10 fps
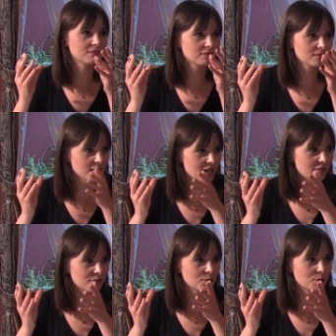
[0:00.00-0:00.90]

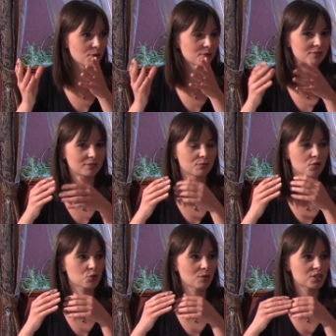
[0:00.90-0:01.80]
Niedawno
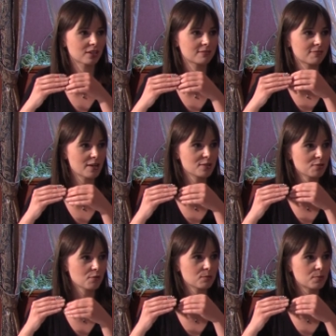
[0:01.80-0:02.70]
otworzyłaś taki fajny
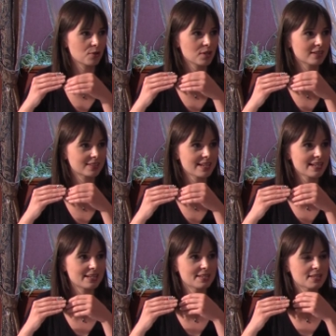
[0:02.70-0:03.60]
nowy projekt
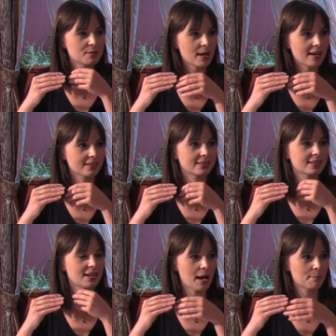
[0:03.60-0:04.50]
Smart
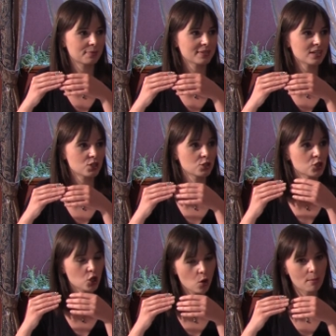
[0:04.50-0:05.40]
Club, czyli
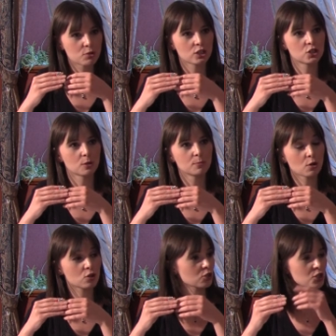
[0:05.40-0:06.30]
Szkoła
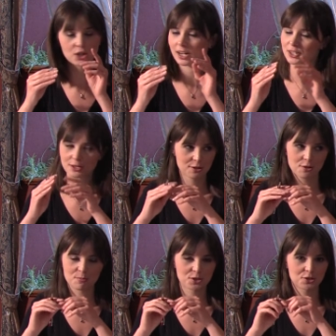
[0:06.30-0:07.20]
Przedsiębiorczości, ale nie
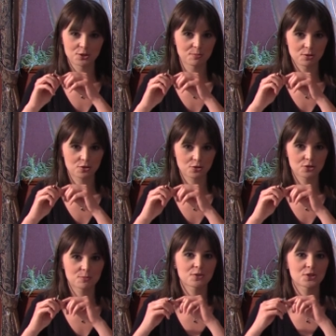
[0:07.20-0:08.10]
tylko
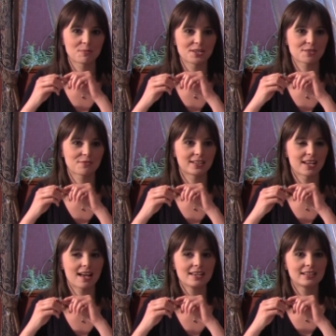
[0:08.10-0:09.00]
przedsiębiorczości, proszę Państwa,
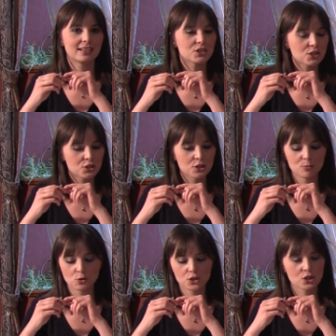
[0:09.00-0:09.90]
dla, dla dzieci i
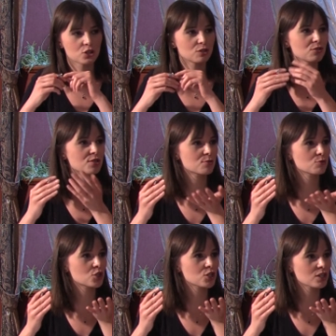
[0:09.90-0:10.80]
młodzieży. No i
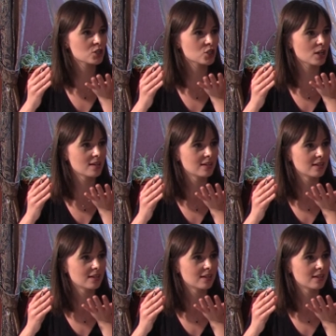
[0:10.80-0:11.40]
cóż jeszcze